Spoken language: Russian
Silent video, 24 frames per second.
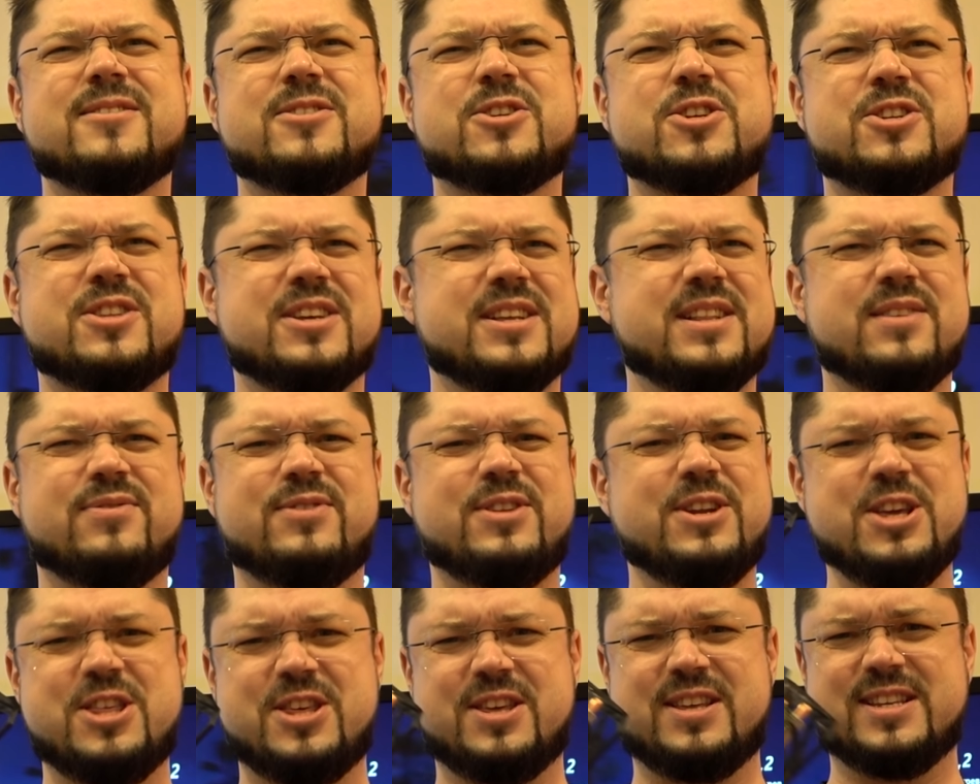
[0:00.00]
Что я на
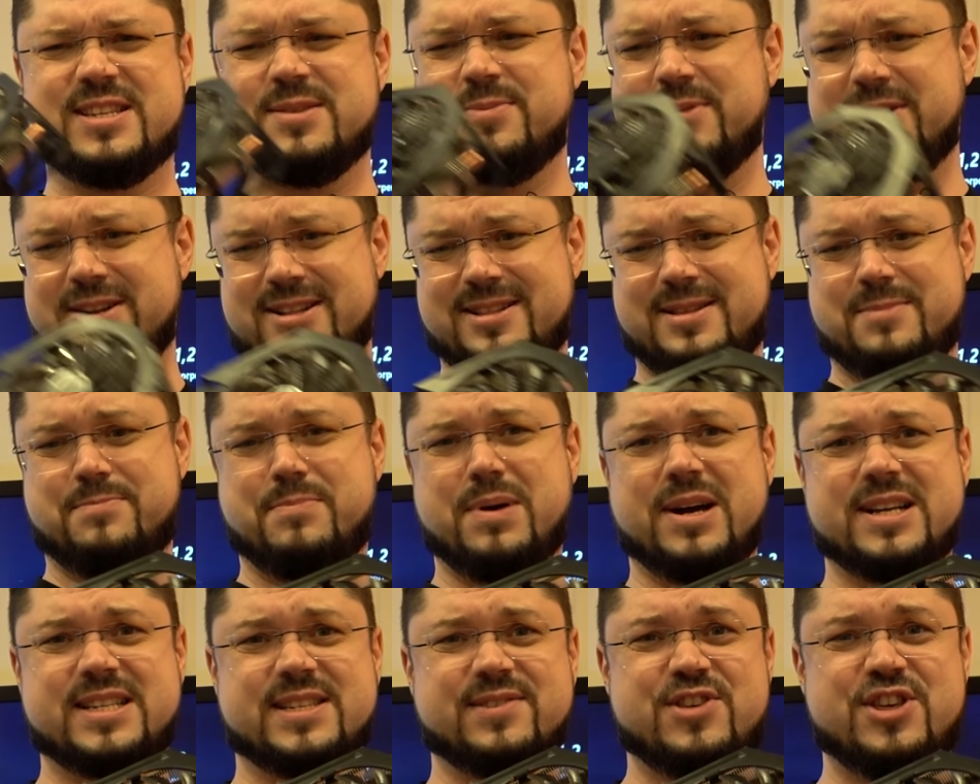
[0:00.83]
вторичке смотрел, она
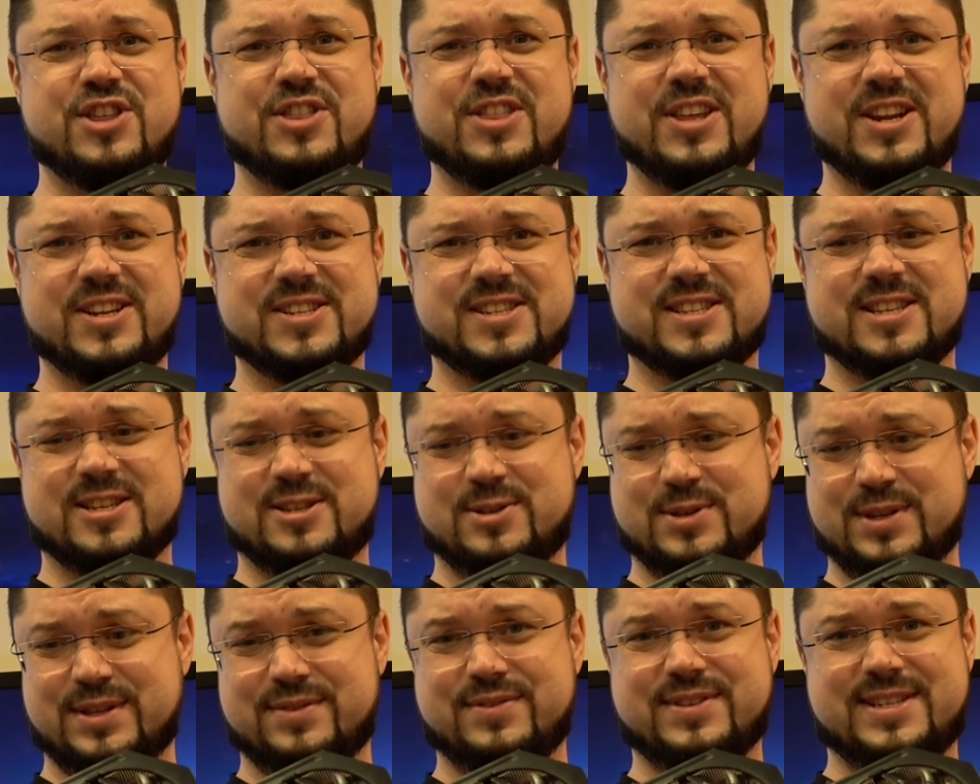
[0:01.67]
баксов 400
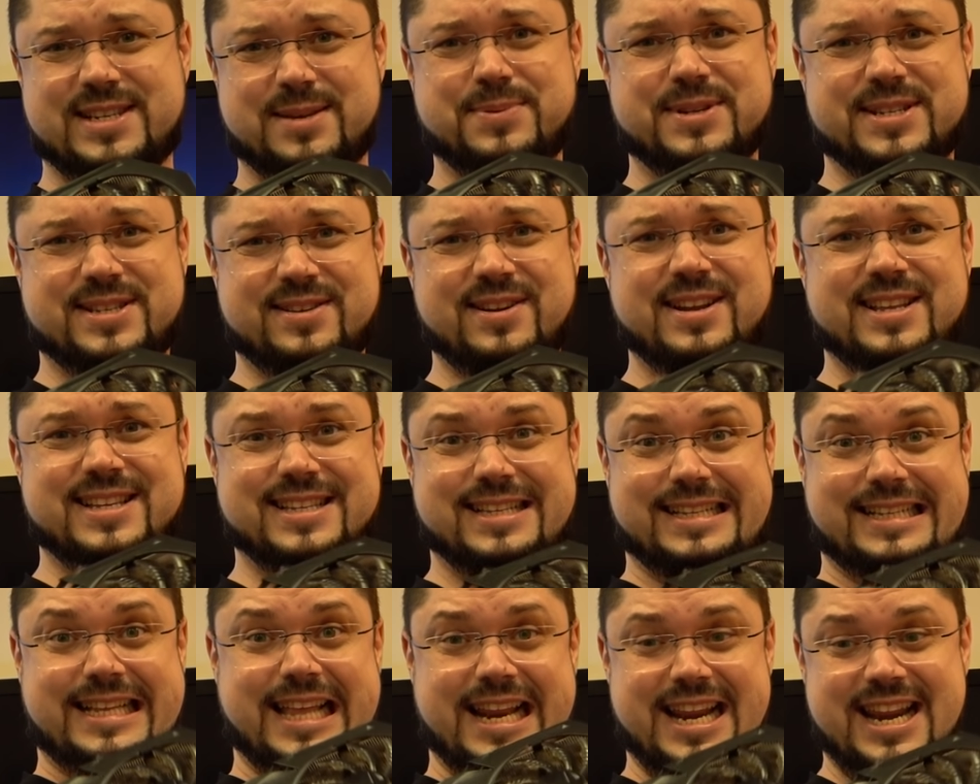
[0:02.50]
стоит. Вы себе
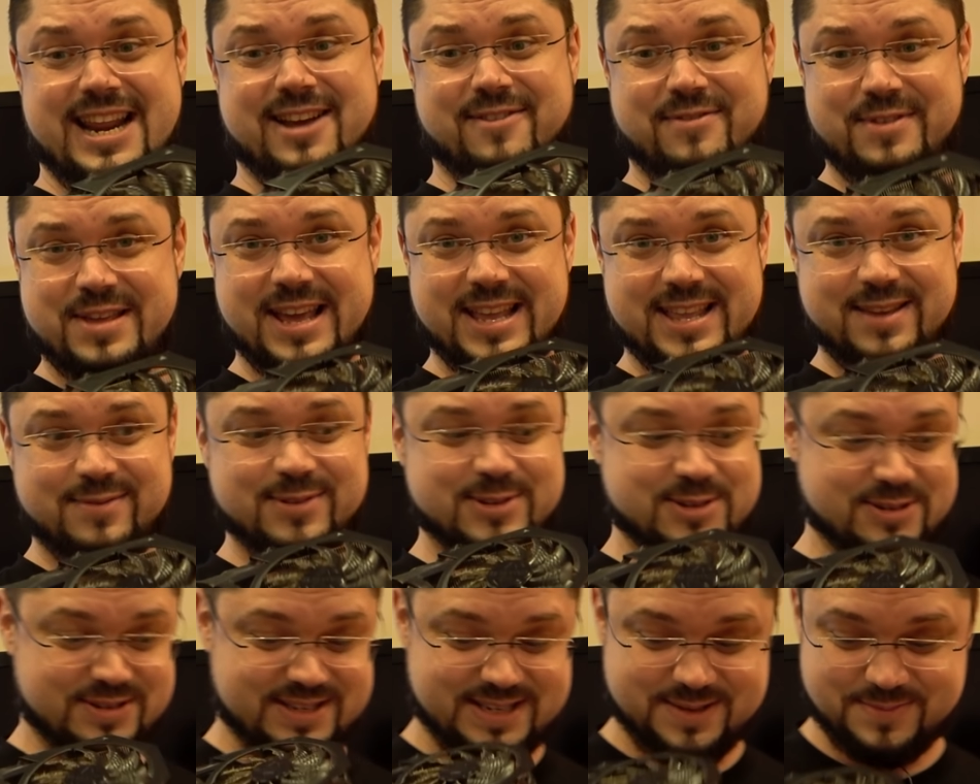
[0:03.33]
представляете? Древняя
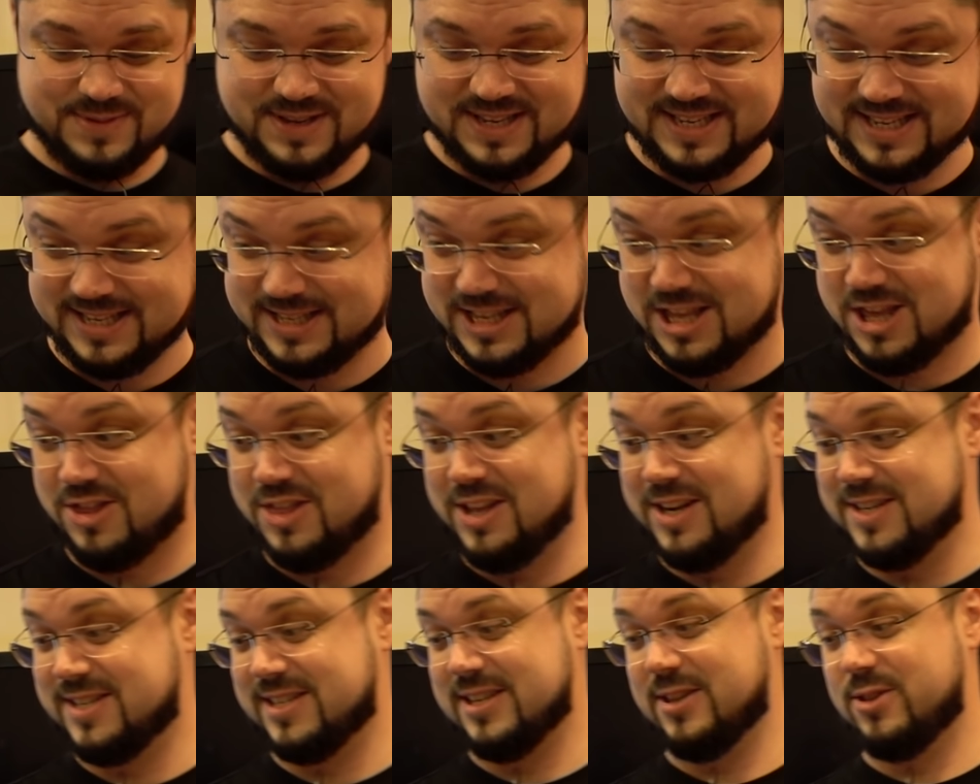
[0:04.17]
970
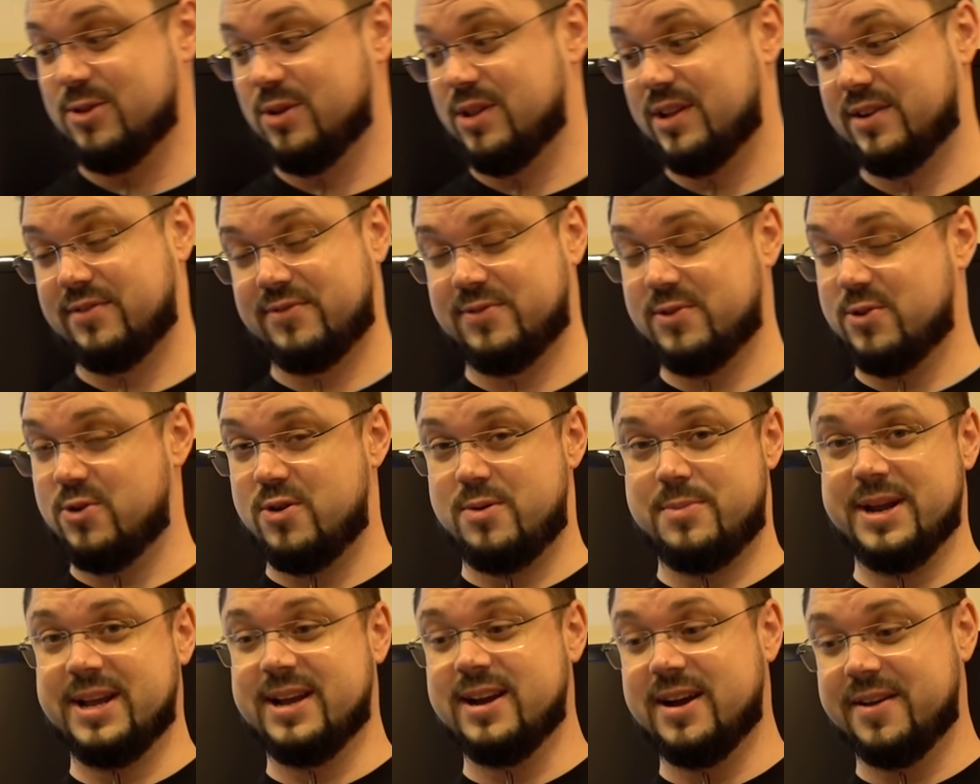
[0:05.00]
400 долларов.
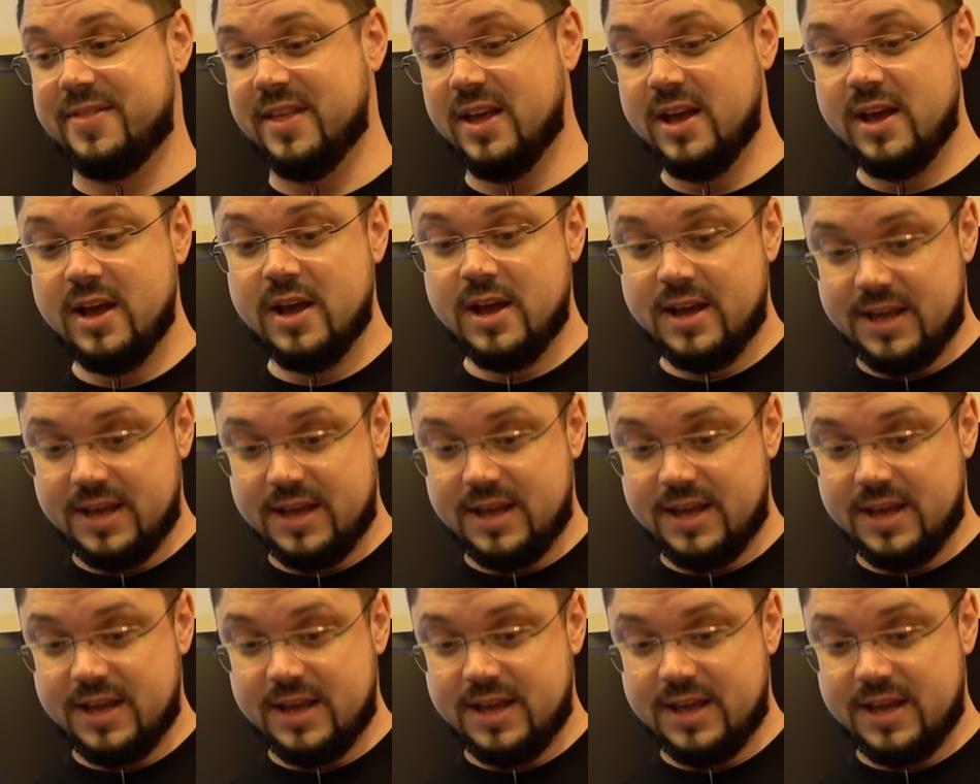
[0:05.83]
О май гад.